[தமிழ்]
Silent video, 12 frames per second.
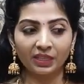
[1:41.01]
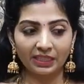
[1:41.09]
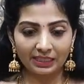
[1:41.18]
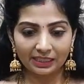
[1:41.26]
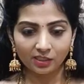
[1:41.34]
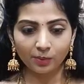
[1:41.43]

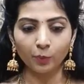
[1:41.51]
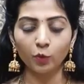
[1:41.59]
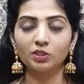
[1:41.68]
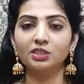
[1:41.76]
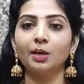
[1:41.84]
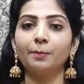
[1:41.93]
இன்னைக்கு இந்த
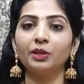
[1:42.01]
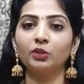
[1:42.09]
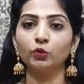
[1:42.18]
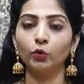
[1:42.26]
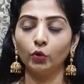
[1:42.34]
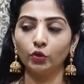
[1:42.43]
போஸ்ட் தான்
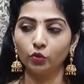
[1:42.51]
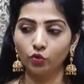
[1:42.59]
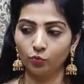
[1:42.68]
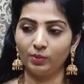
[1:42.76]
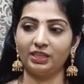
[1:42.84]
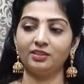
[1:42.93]
பண்ணணும்
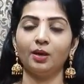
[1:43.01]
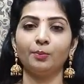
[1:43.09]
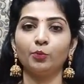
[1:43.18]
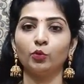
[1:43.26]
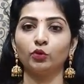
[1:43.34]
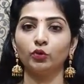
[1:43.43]
யூடியூப்ல
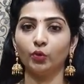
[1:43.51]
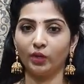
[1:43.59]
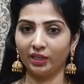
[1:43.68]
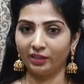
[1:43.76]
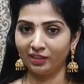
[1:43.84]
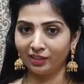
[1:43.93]
இதுதான் போடணும்
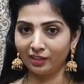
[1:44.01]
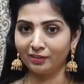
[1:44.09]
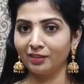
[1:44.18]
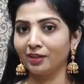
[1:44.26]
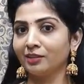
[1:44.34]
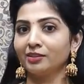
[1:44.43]
லைக் இன்னைக்கு
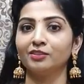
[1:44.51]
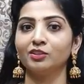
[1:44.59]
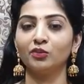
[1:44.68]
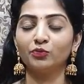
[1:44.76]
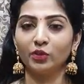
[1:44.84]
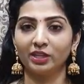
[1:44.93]
இந்த கண்டென்ட்
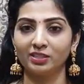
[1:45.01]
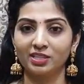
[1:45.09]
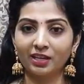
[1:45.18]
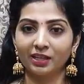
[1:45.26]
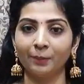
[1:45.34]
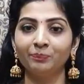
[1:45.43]
தான் ஃபார்
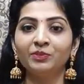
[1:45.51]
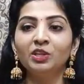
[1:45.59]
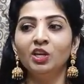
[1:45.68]
இன்ஸ்டாகிராம்